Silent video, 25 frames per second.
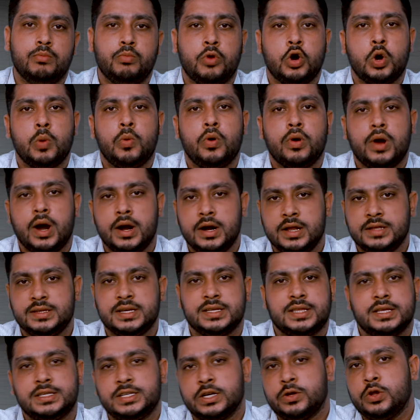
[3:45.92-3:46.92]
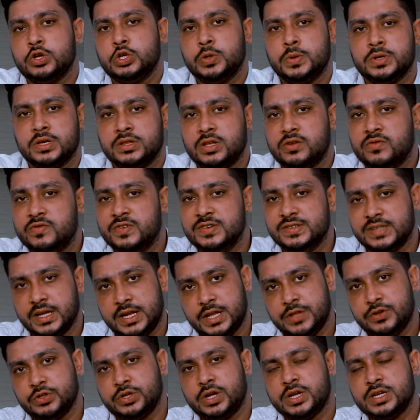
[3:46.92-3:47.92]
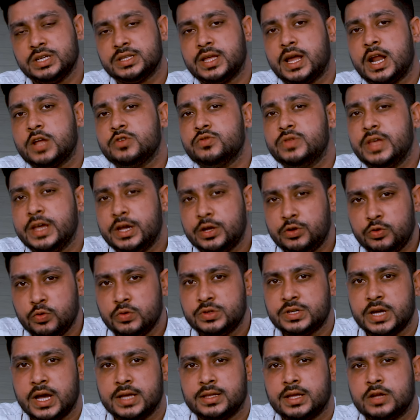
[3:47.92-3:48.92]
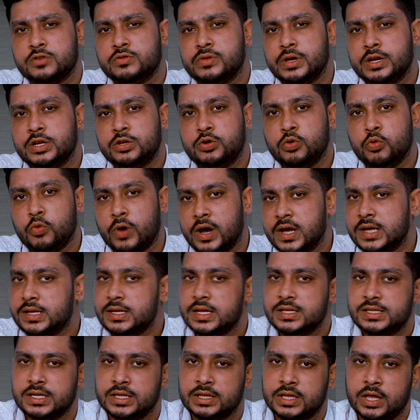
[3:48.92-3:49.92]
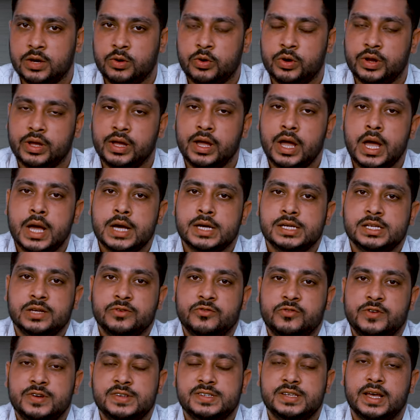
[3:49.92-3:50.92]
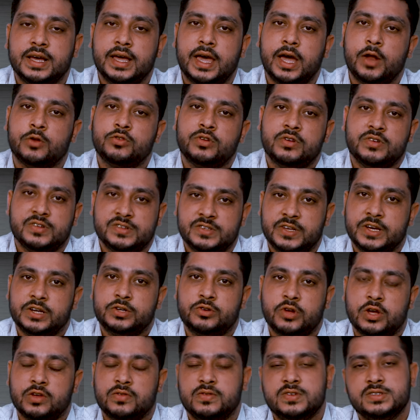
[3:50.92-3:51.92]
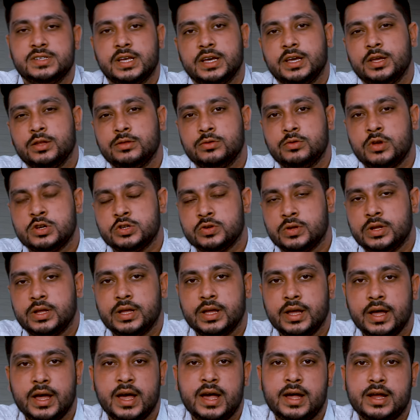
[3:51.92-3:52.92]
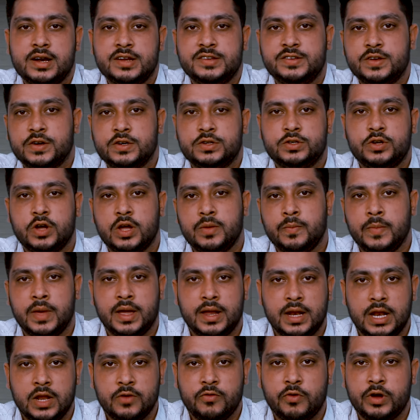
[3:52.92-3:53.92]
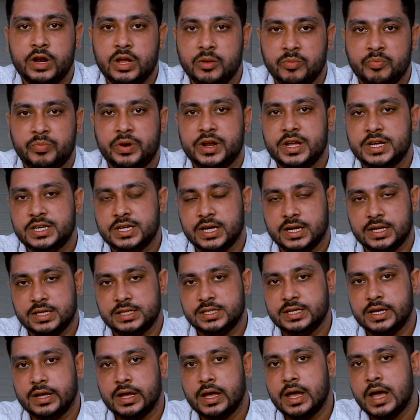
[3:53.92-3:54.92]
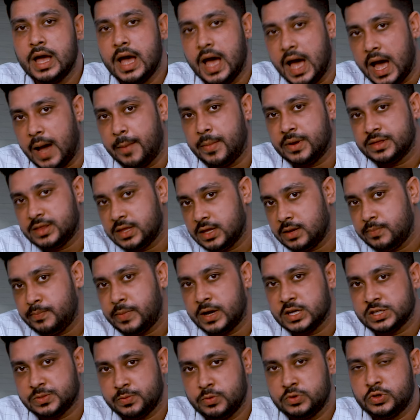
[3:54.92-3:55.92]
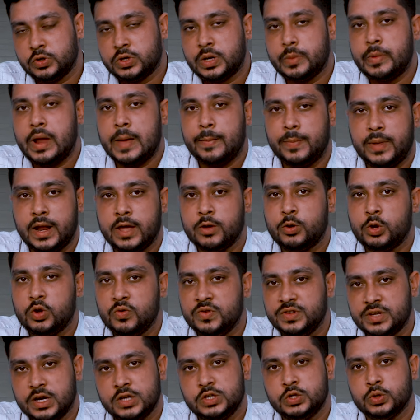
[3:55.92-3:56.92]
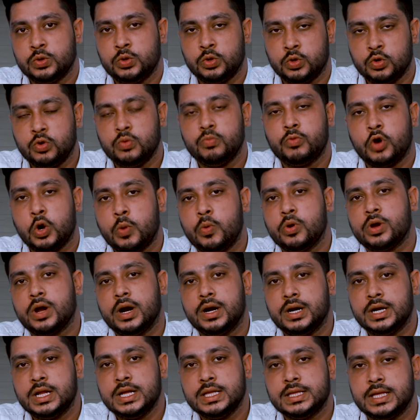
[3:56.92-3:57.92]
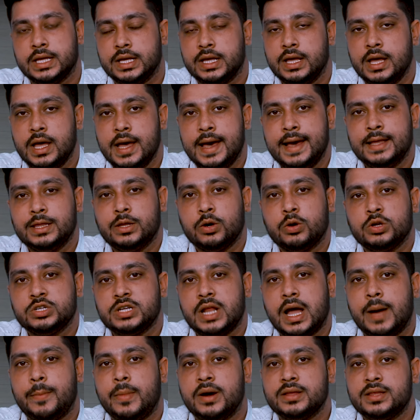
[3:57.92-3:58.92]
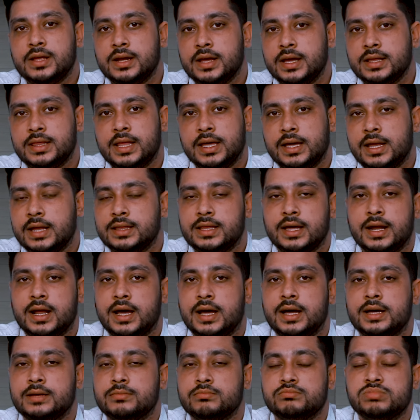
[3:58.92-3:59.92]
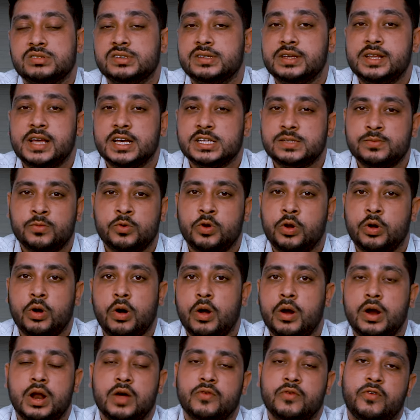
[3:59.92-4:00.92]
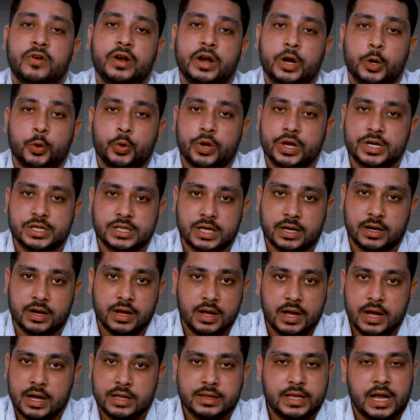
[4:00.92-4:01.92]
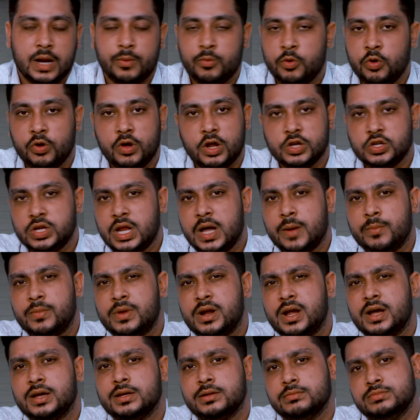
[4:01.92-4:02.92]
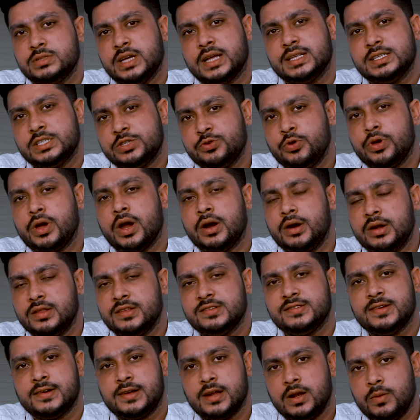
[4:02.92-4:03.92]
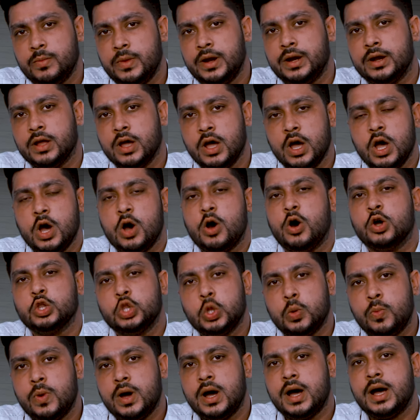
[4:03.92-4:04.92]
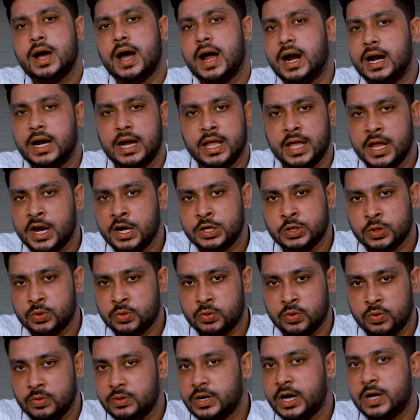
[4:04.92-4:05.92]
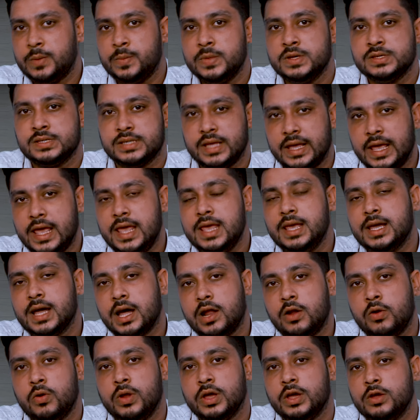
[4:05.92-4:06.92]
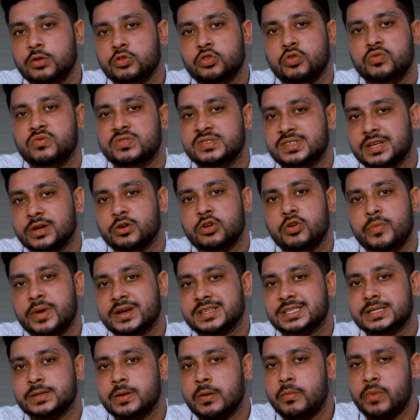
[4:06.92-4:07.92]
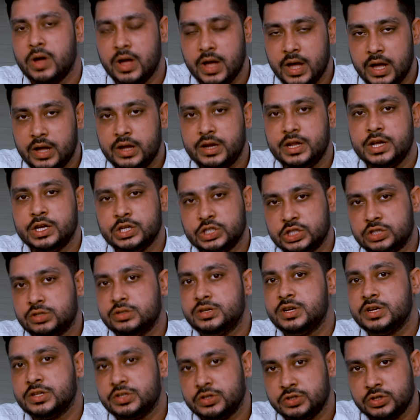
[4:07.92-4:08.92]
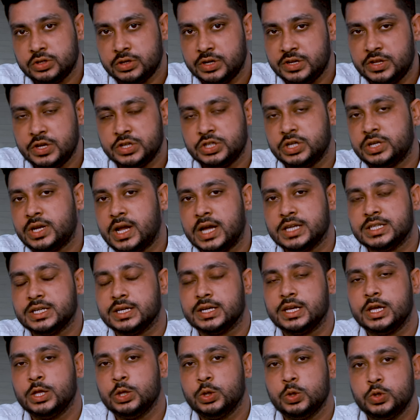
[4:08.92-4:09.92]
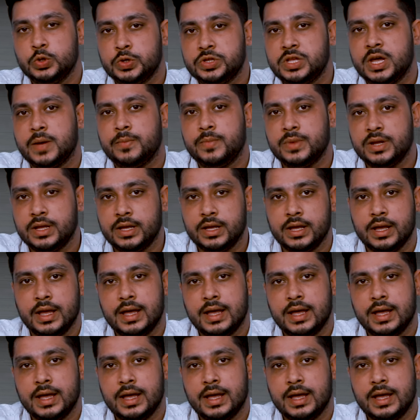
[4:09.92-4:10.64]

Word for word: বড় বড় কান্ট্রি যেতে চায় অনেক সময় তাদের ভিসা রিজুশন আসে তারা যদি একটু চায় তারা যদি একটু ওয়াইজলি চিন্তা করে যে ভিসা কেন তো রিজেক্ট হয় ভিসা কিন্তু আসলে রিজেক্ট হয় মেইনলি ফর ইমপ্রেশন যে আমাদের পাসপোর্ট যখন আমরা অ্যাপ্লাই করি ভিসার জন্য বড় বড় কান্ট্রিতে তখন আসলে আমাদেরকে দেখে তারা সিরিয়াস মনে করে ফর এডুকেশন তারা মনে করে আসলে আমরা যাচ্ছি ওই কান্ট্রিতে সেটেলমেন্ট অথবা আর্নিংয়ের জন্য দ্যাট মিনস এই কারণে কিন্তু ভিসাগুলো ম্যাক্সিমাম রিজেকশন আসে কিন্তু যদি আপনি